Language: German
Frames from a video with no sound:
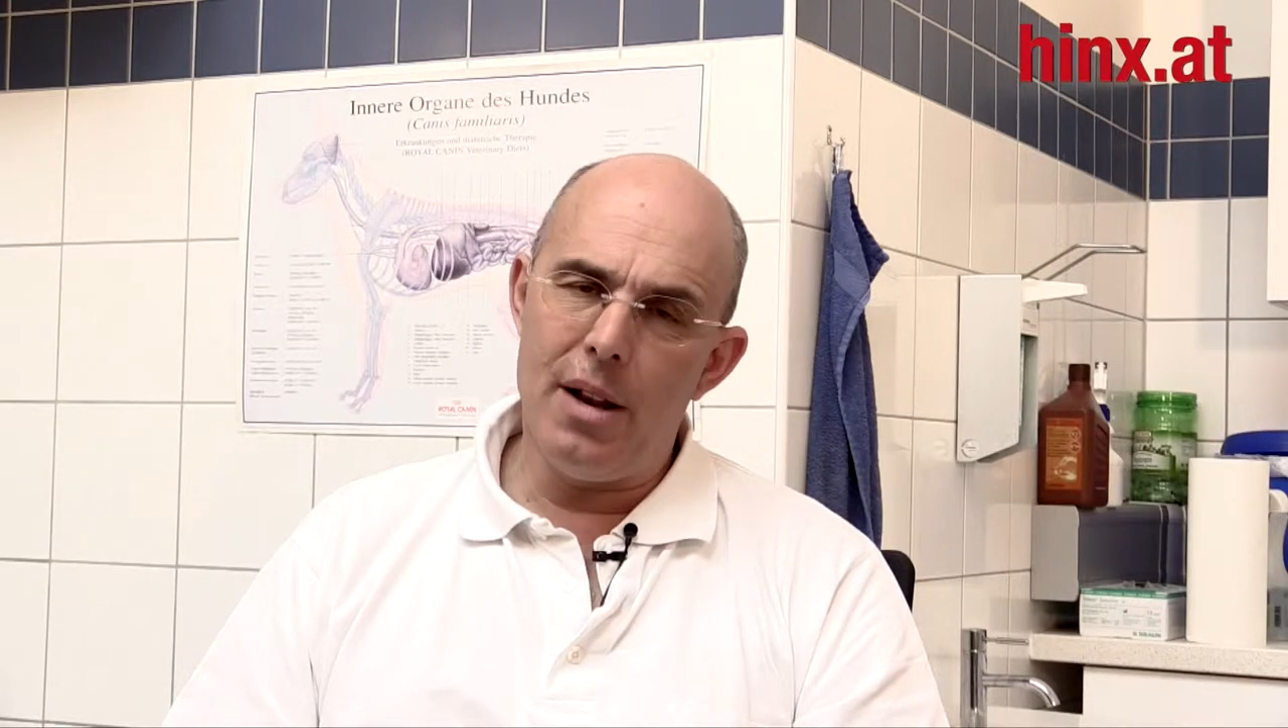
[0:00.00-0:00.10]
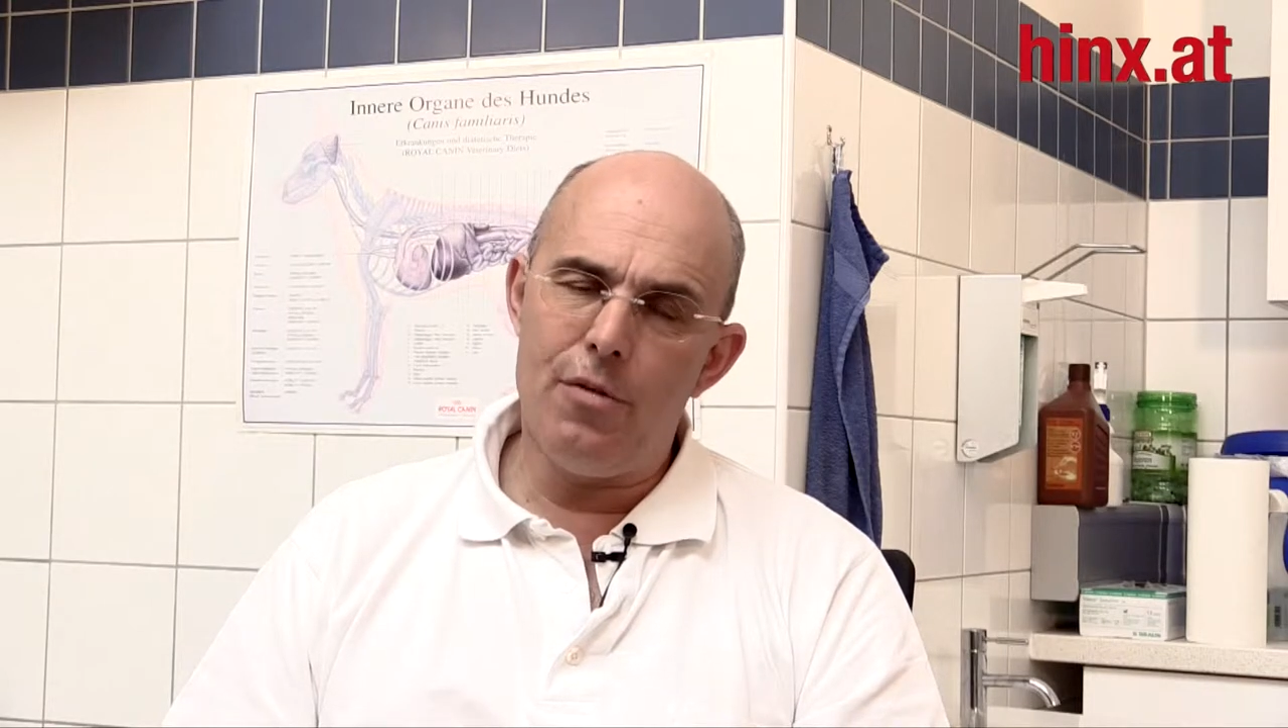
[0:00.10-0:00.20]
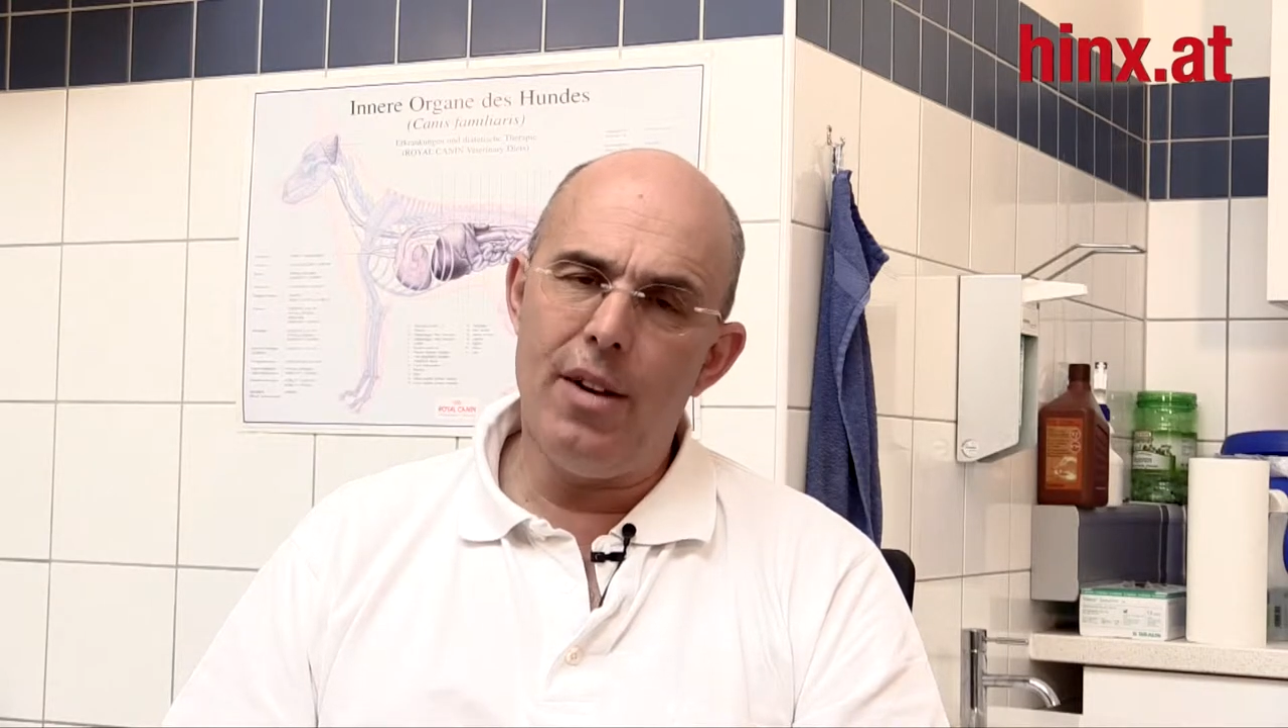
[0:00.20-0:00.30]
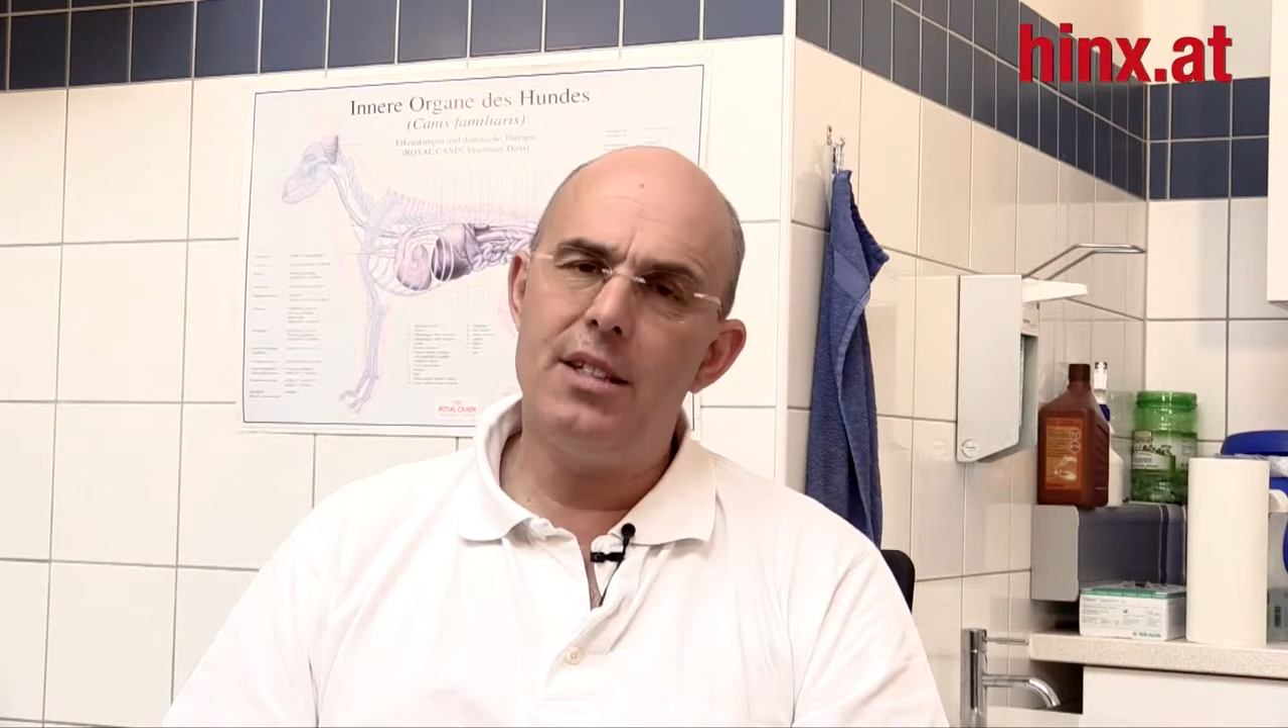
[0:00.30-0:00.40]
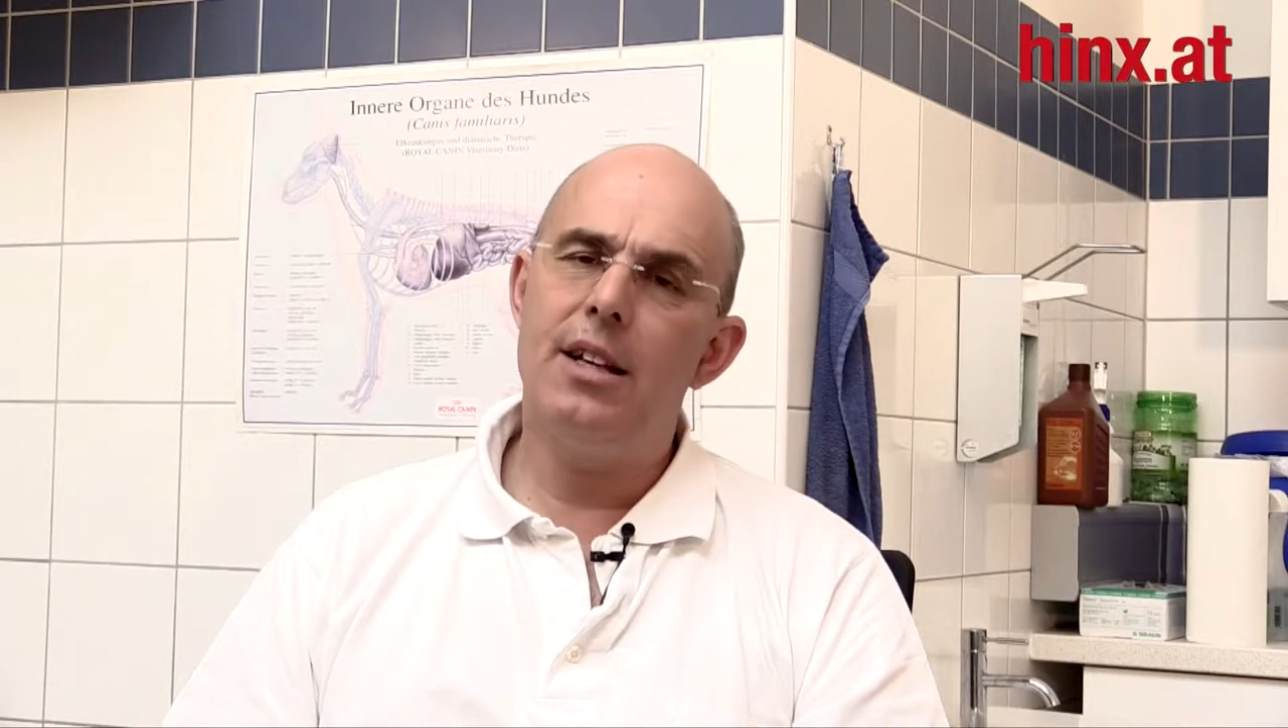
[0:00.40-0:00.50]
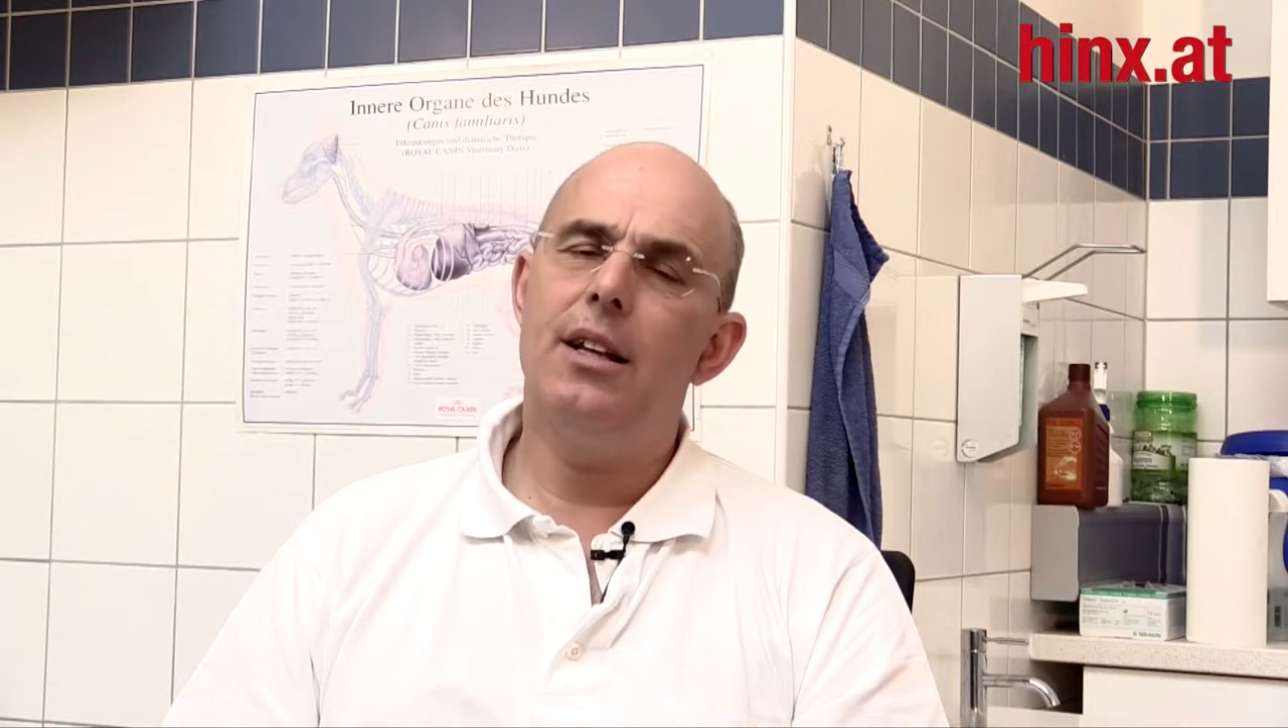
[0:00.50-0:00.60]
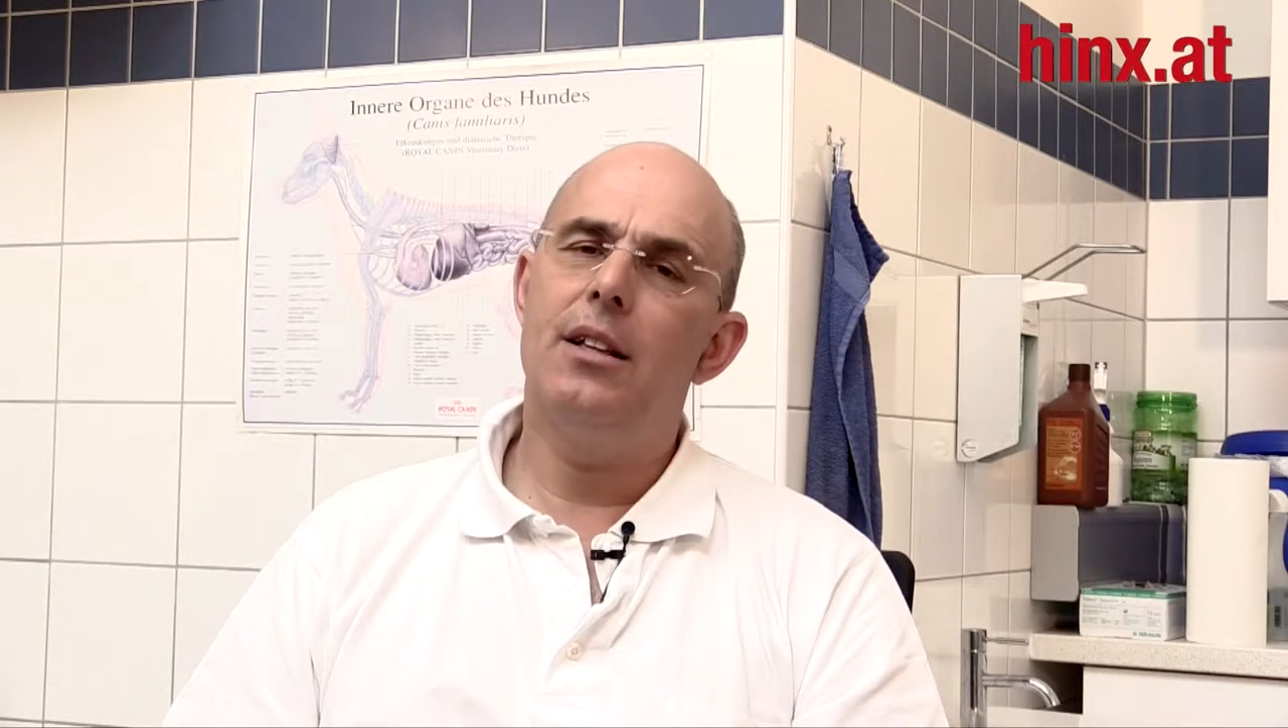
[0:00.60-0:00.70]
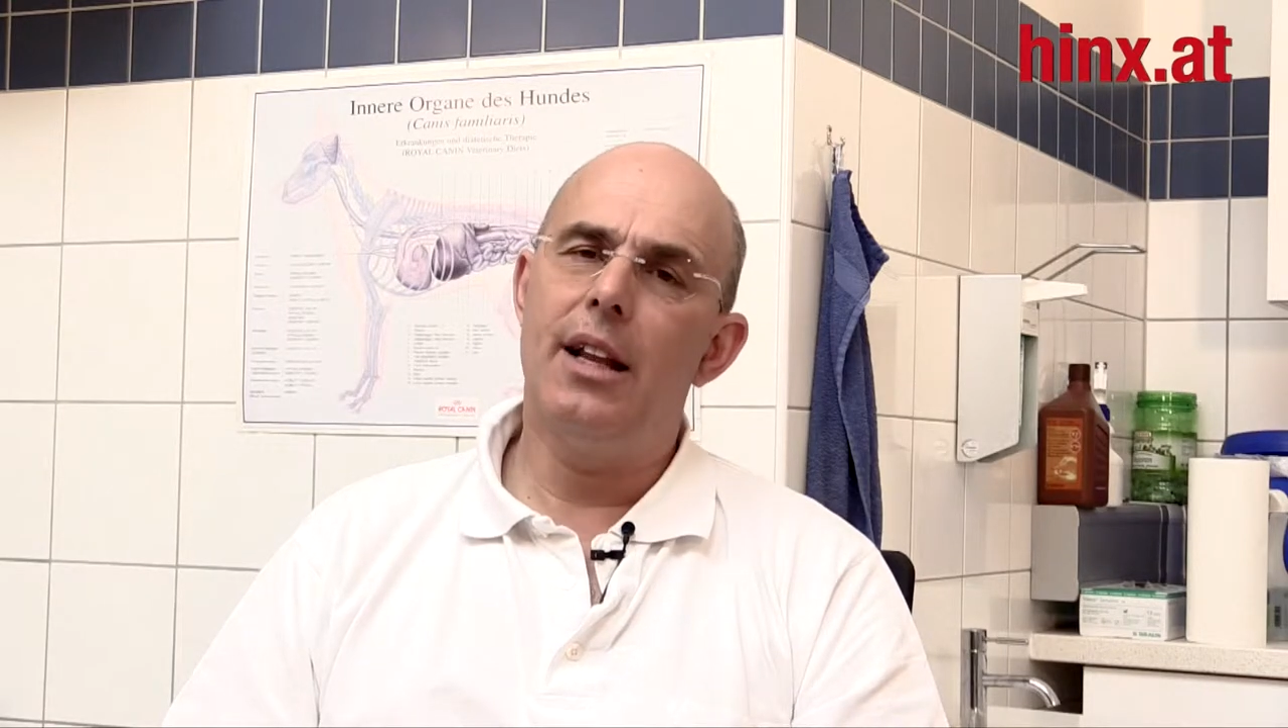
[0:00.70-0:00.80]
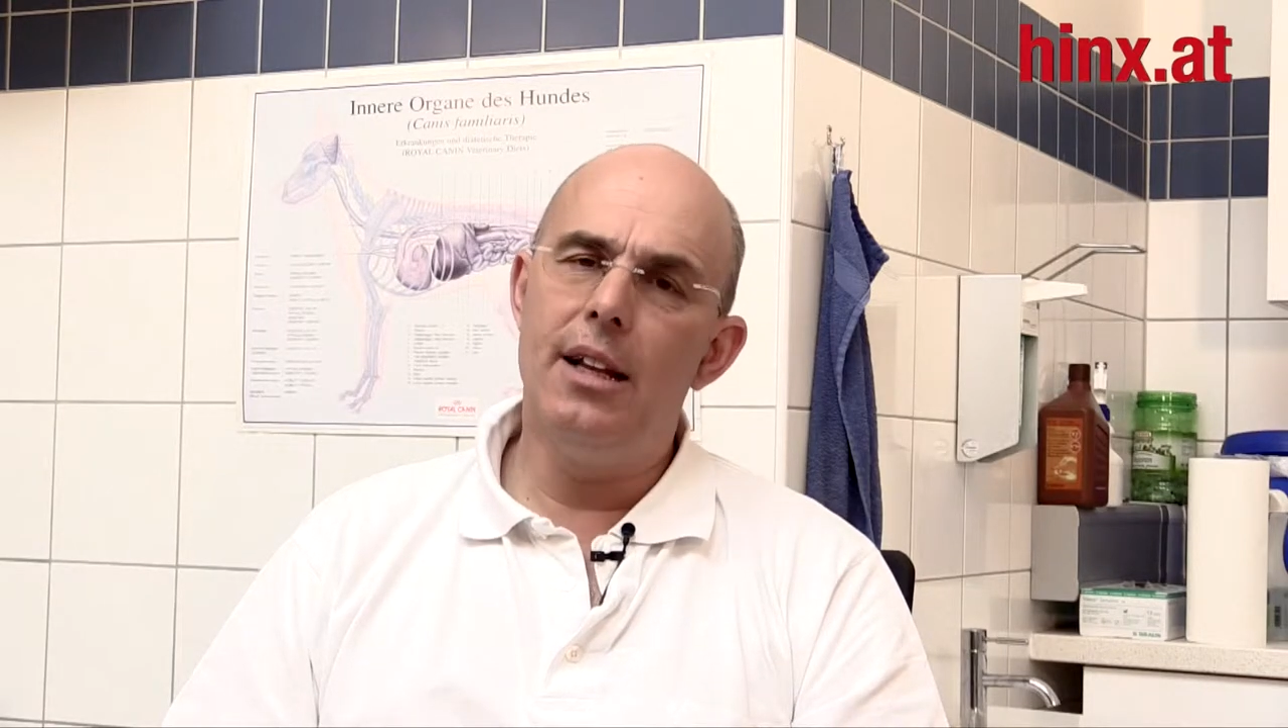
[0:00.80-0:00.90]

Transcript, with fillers: meine ich, wässergehenden,